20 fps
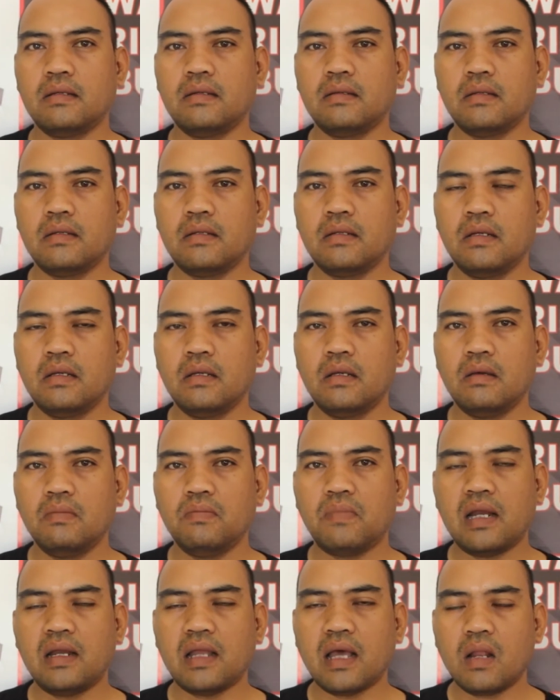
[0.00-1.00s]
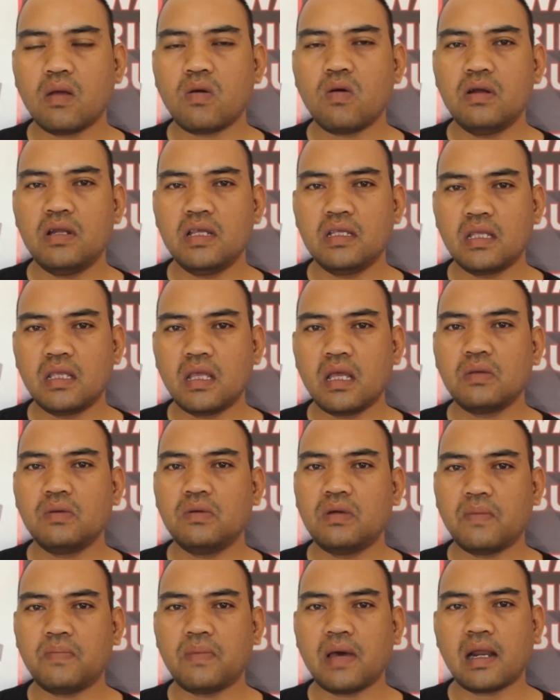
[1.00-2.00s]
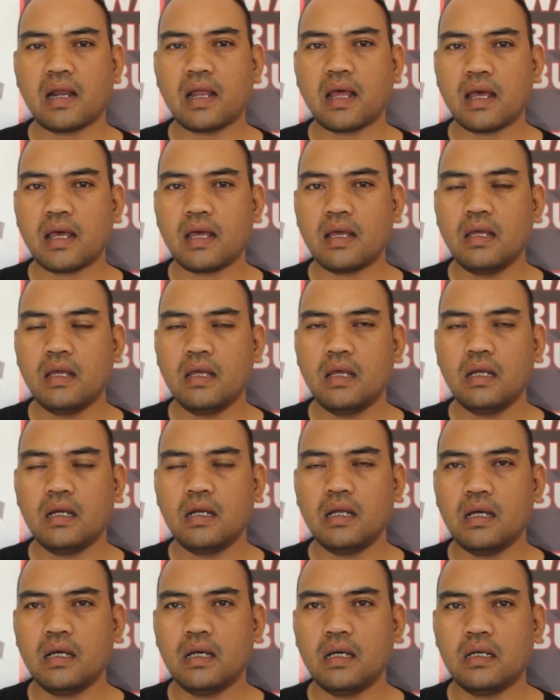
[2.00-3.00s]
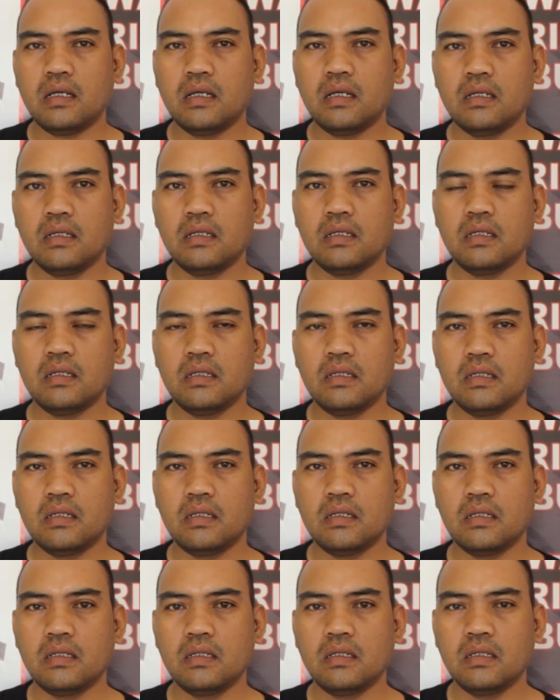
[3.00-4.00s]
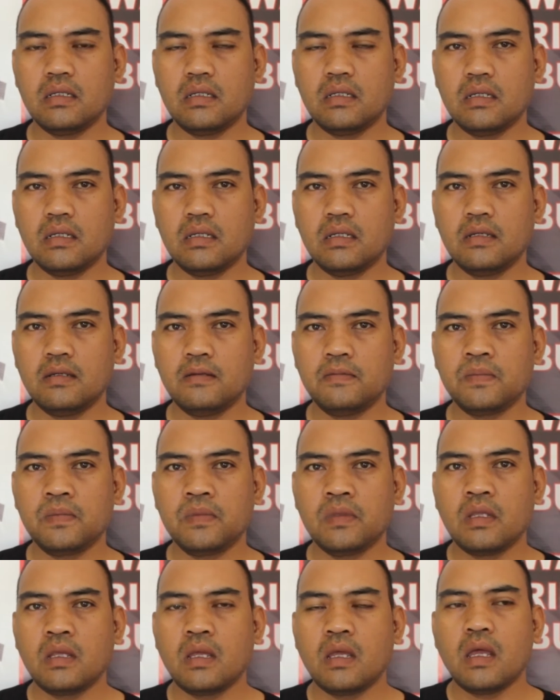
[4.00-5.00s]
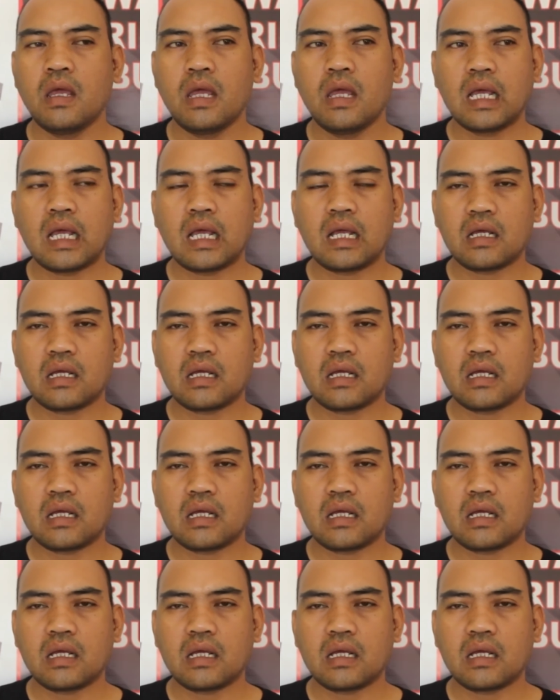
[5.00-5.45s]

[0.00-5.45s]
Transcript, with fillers: Hmm. Padahal kondisinya sudah parah. Itu da dari Indonesia emang sudah sakit?